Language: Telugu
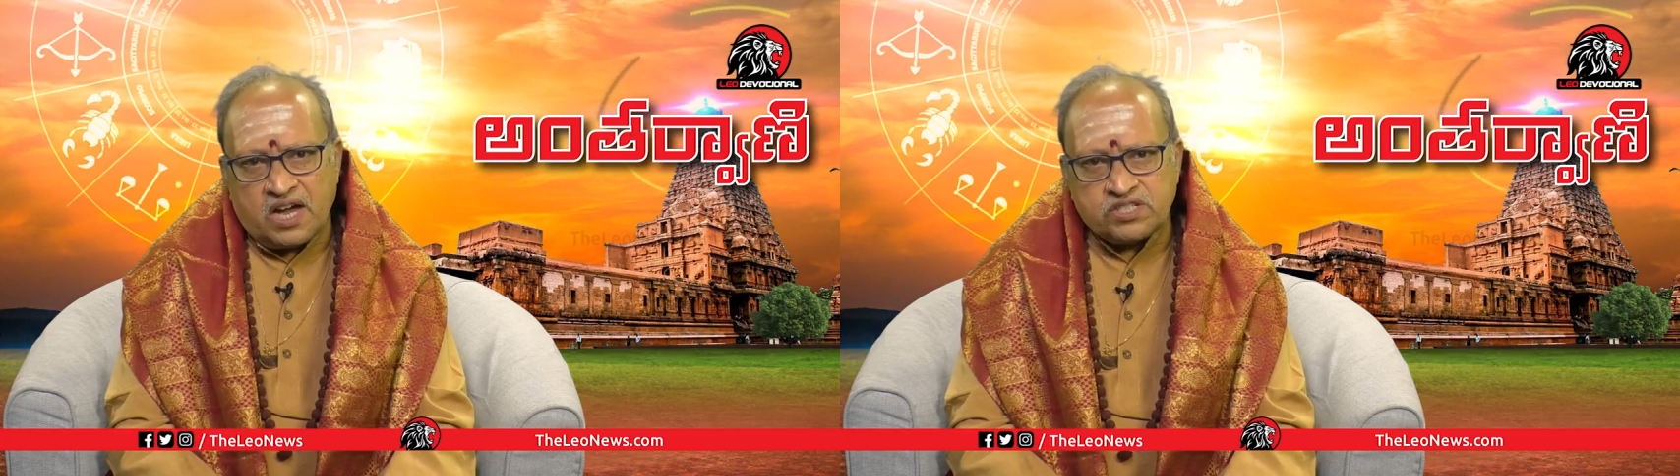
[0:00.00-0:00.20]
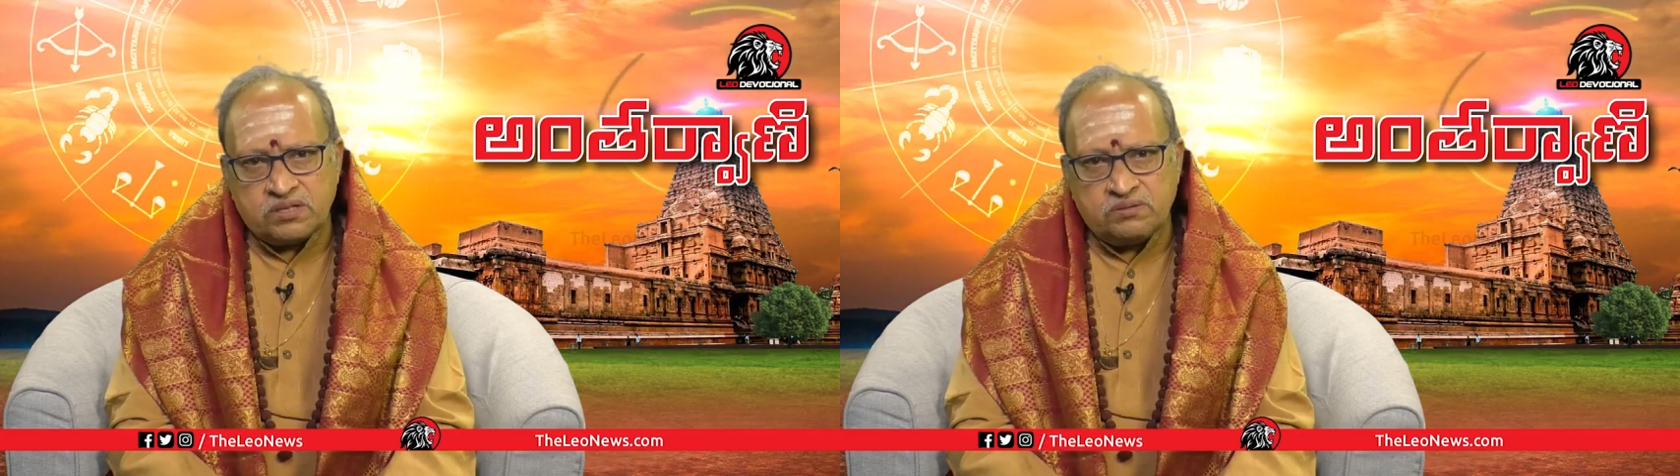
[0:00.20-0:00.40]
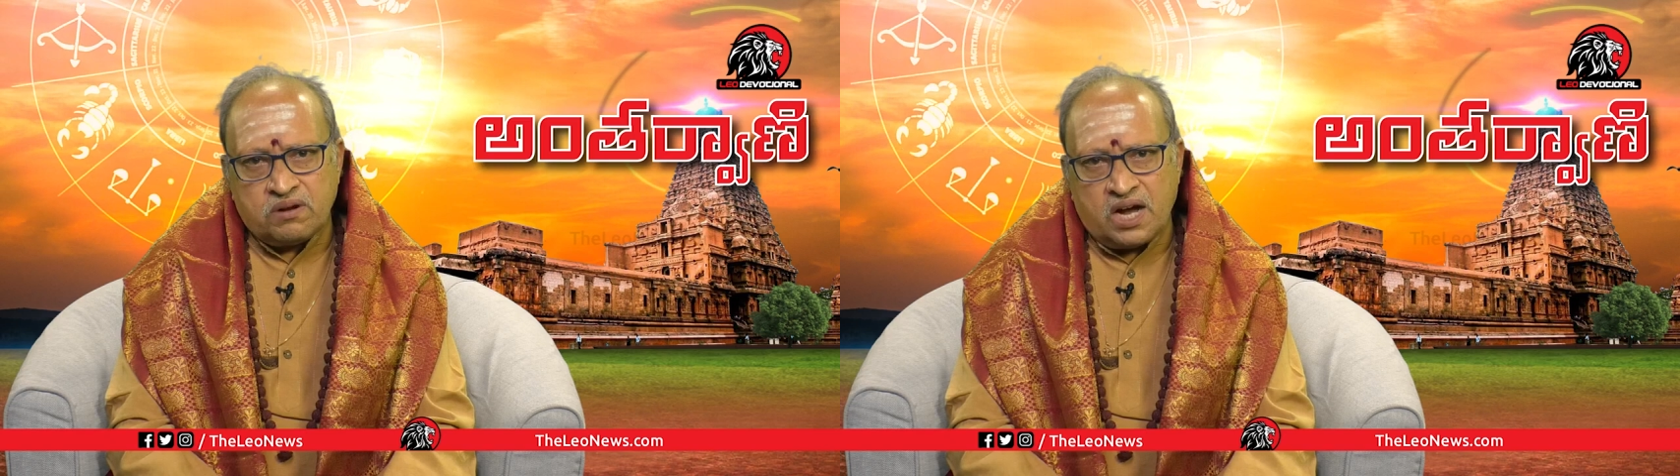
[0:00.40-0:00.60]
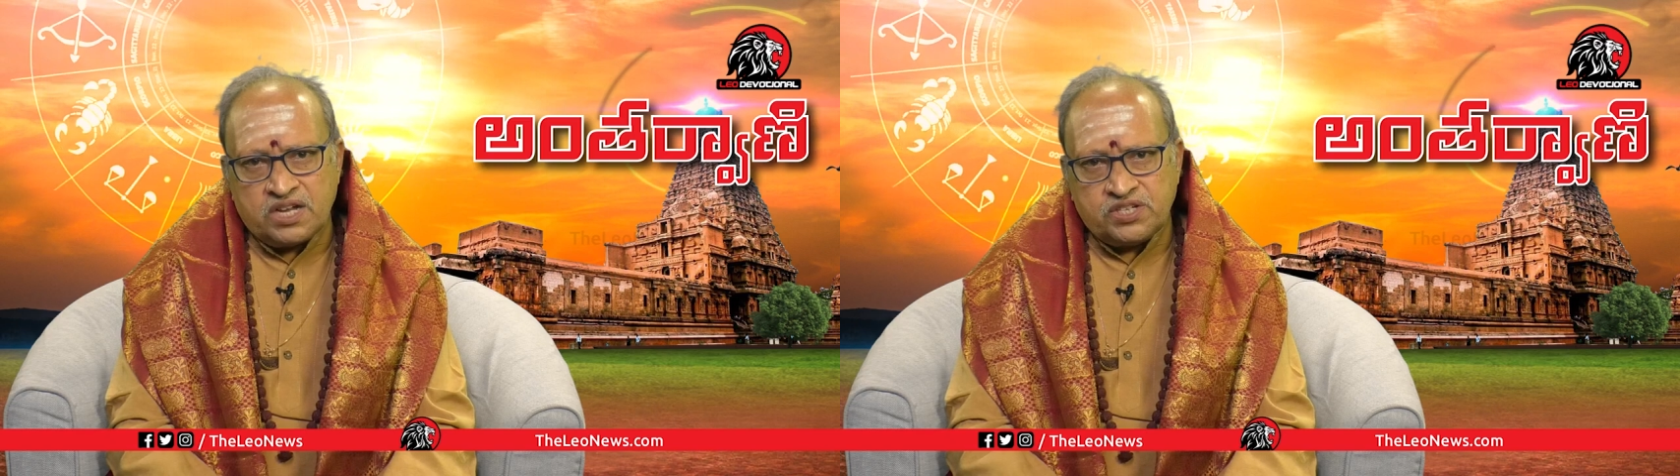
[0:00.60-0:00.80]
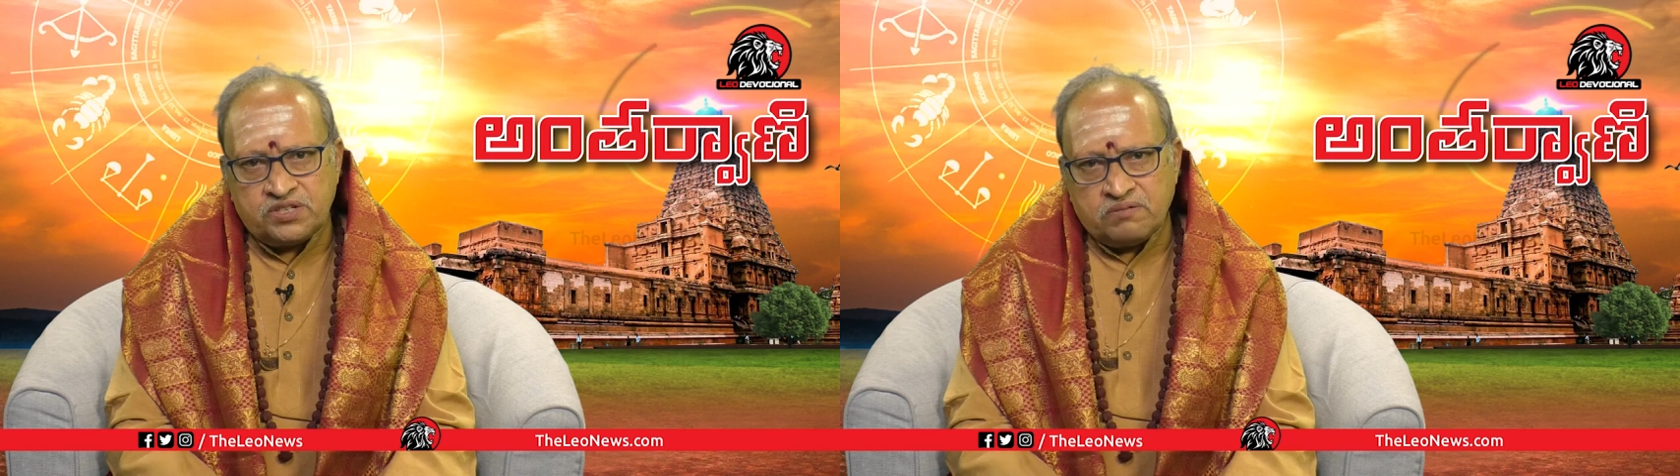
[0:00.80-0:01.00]
అసలు
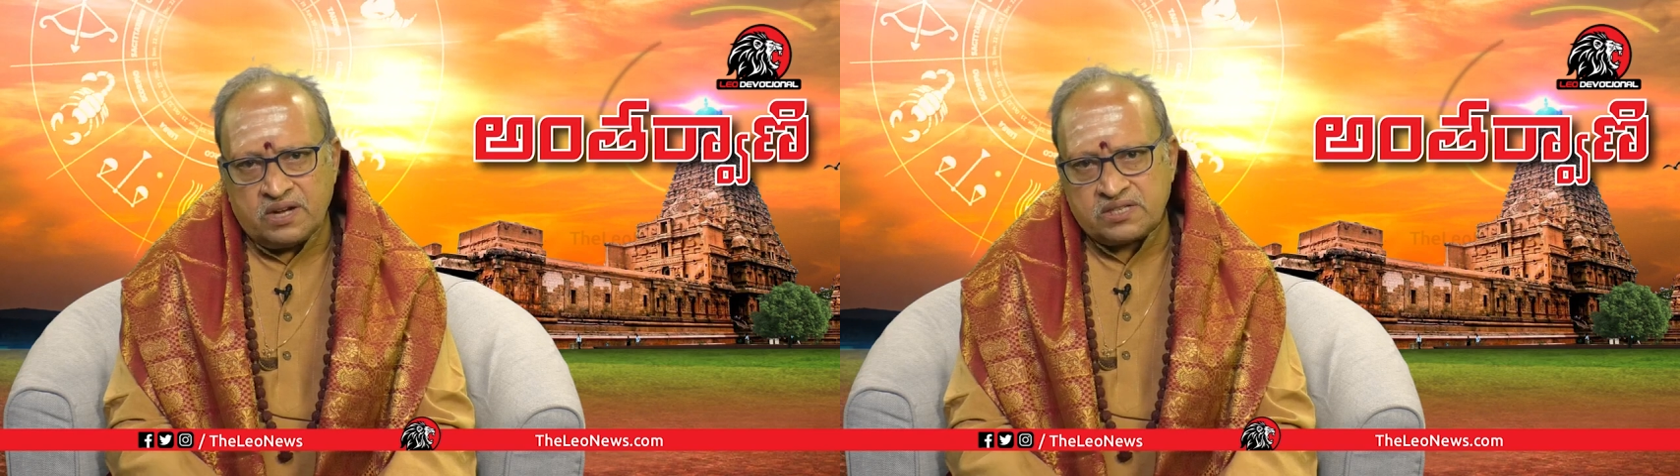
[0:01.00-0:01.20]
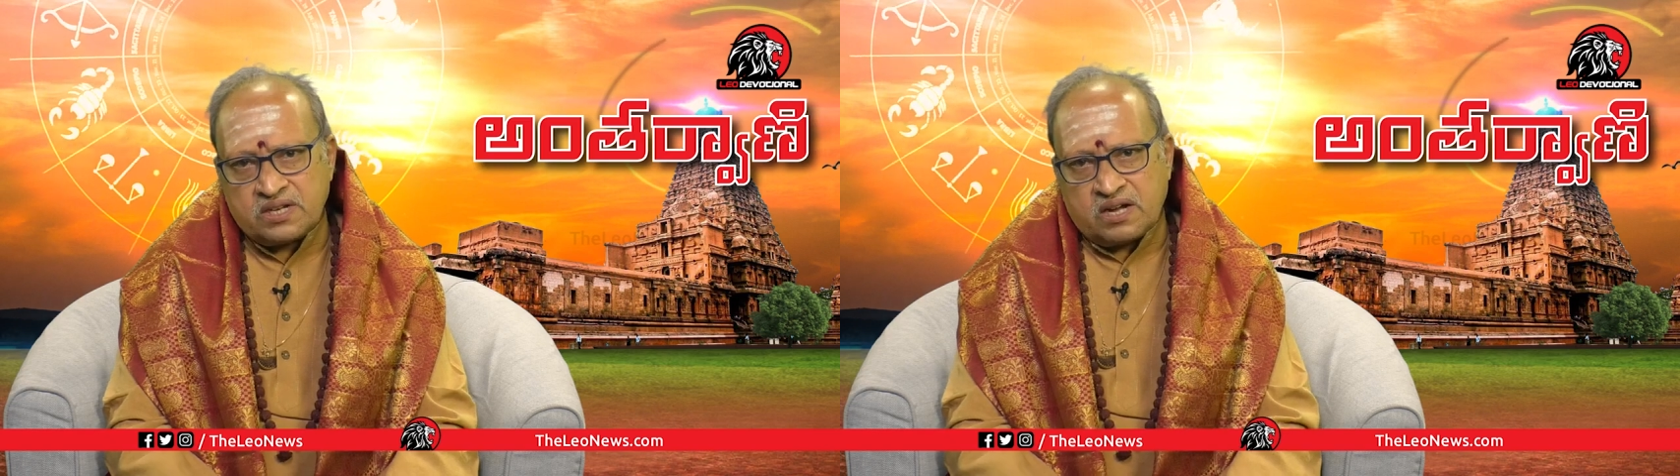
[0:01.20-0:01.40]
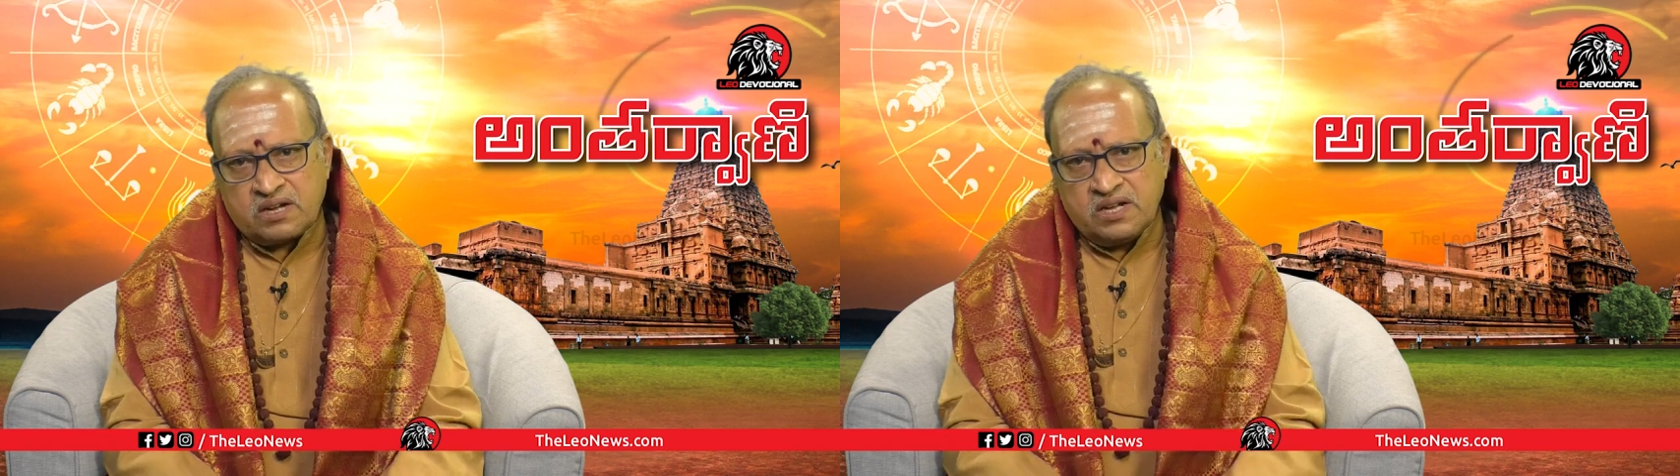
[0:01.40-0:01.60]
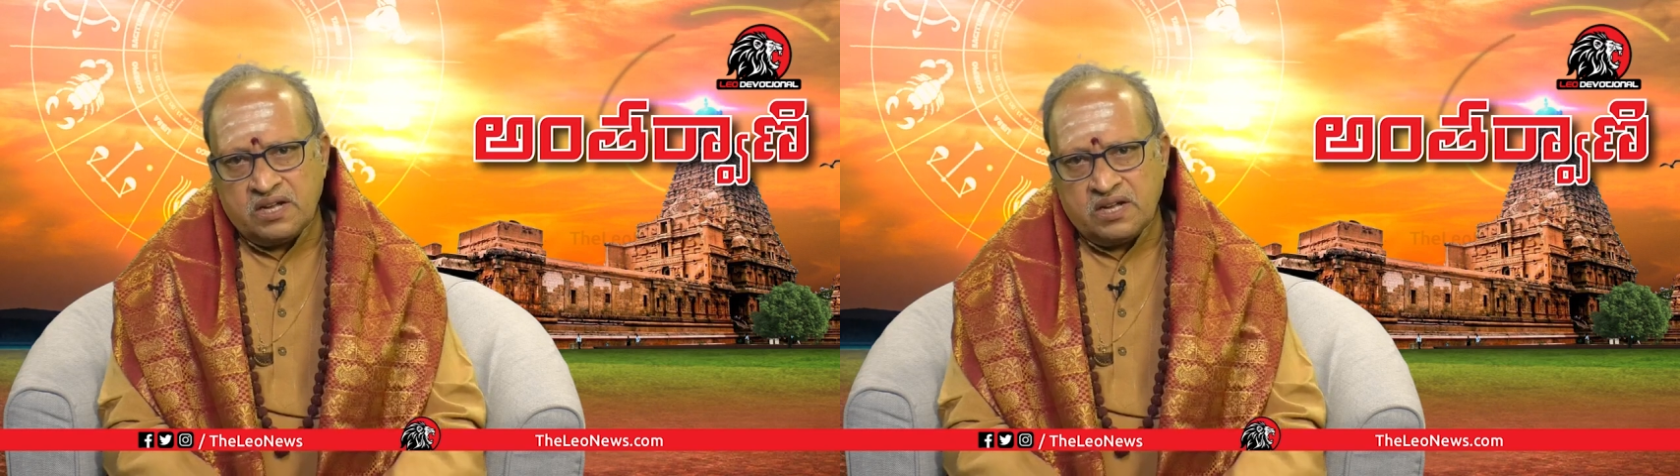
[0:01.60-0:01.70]
ఆ చెడు వాసన